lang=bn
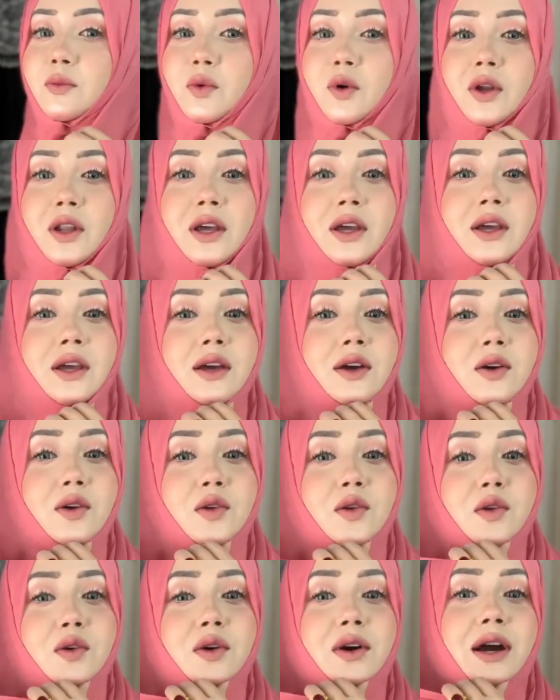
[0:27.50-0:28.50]
কি বলে
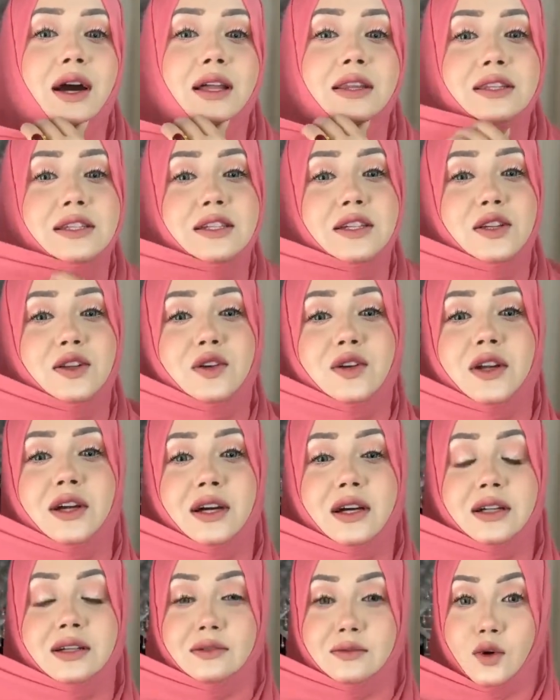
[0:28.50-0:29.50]
কোনো কাজ ছিল
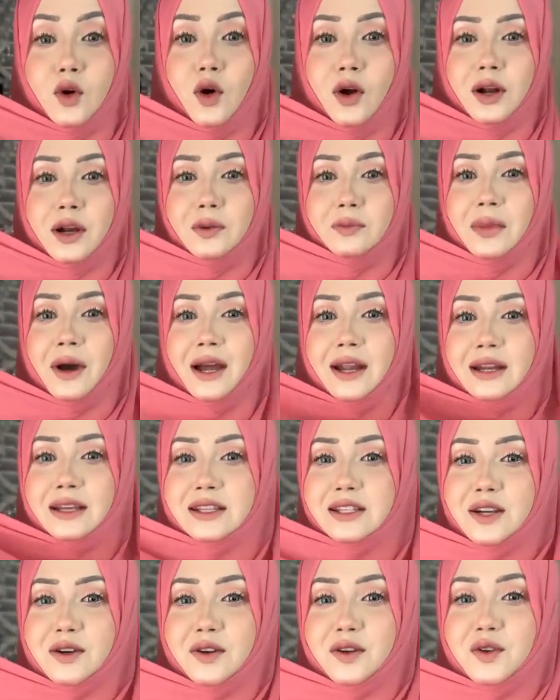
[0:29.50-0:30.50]
না ঘরের বাইরে
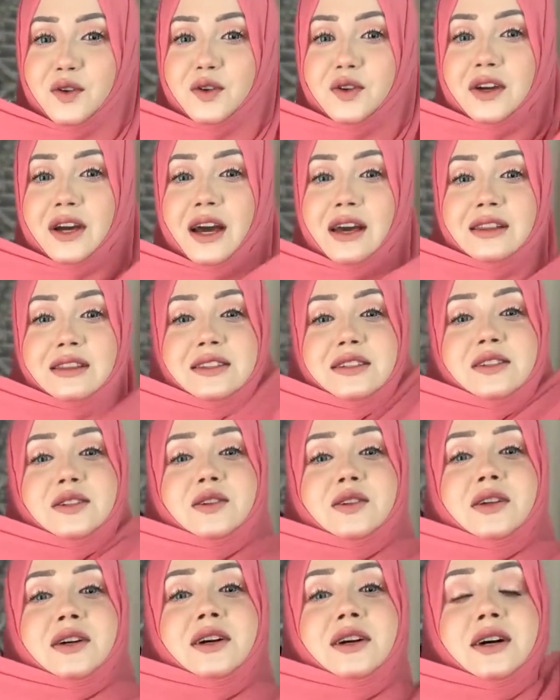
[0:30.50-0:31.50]
যাওয়ার কোনো কাজ
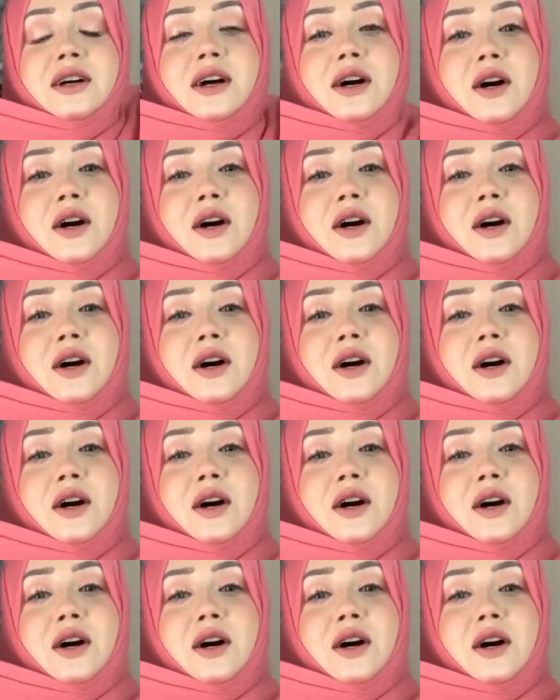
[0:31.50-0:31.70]
ছিল না